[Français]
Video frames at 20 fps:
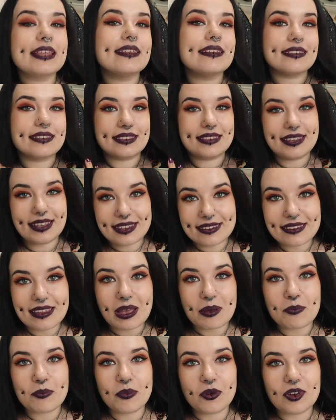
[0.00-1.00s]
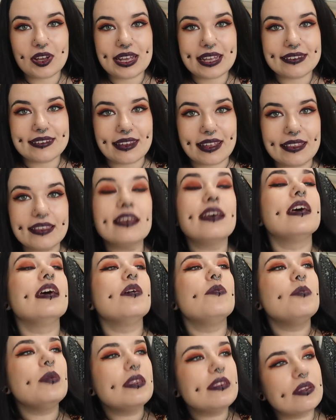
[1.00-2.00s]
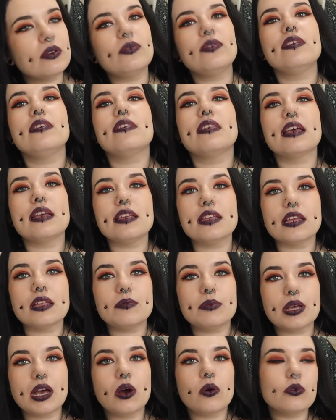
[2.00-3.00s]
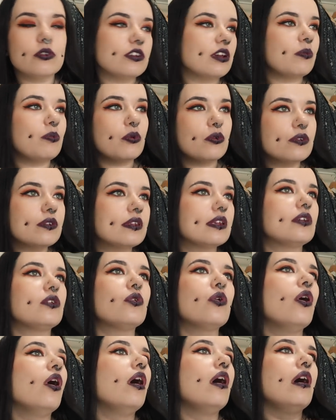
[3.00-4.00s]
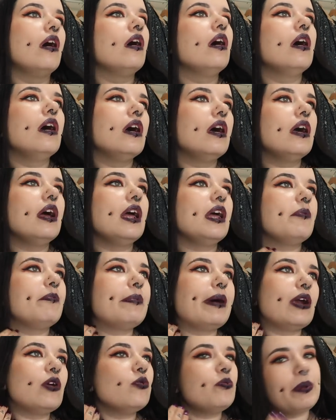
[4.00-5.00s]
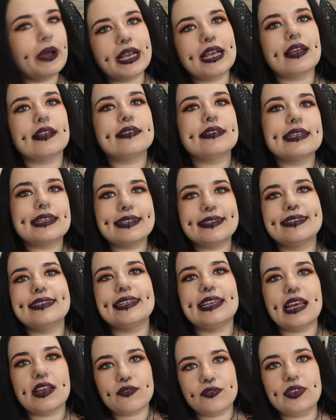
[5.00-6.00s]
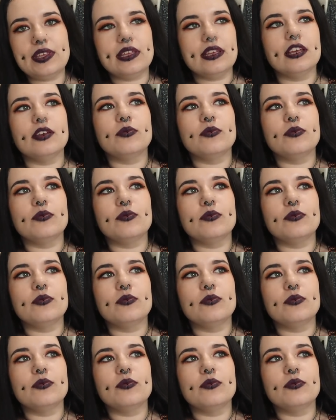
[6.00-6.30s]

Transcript: C'est extrêmement gadget, mais c'est aussi ça qui aide bien au Japon, c'est que eh ben, le packaging, c'est la vie.